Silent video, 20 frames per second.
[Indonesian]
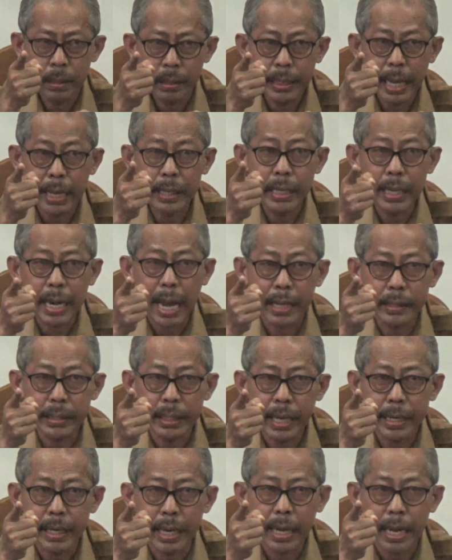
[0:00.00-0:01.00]
yang
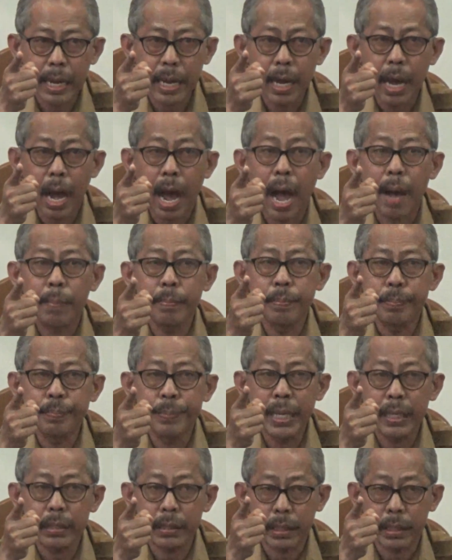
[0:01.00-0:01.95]
dilatih adalah hampir